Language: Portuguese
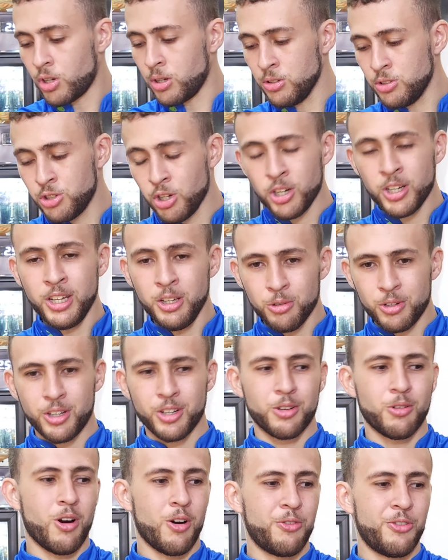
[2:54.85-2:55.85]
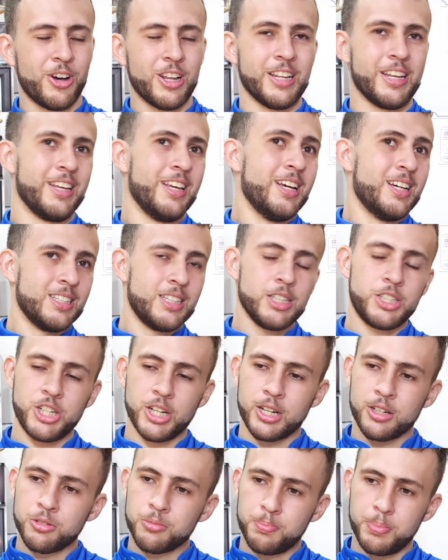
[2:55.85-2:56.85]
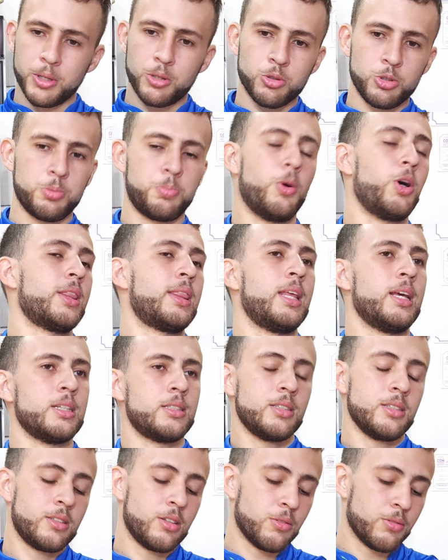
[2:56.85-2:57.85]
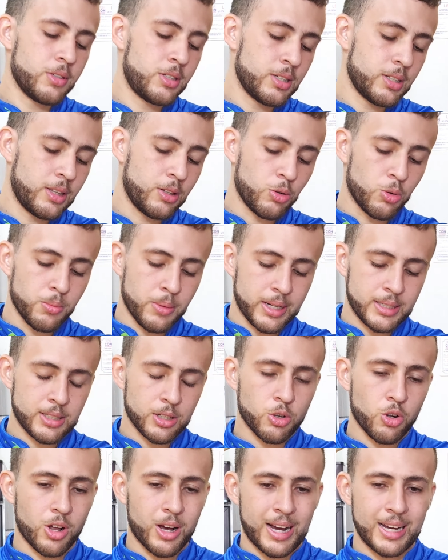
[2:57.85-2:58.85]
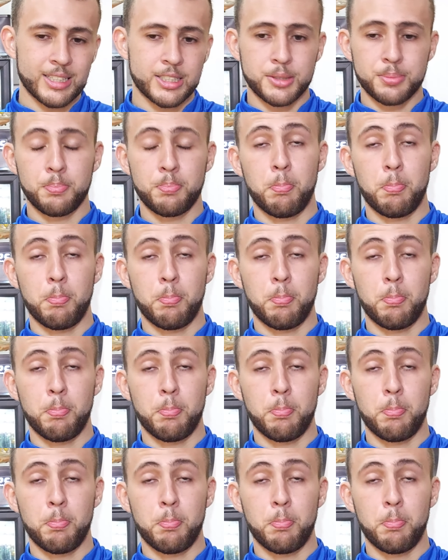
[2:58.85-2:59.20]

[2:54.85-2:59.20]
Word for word: Só que, igual eu falei, você chega num pico de potência, então você começa a colocar as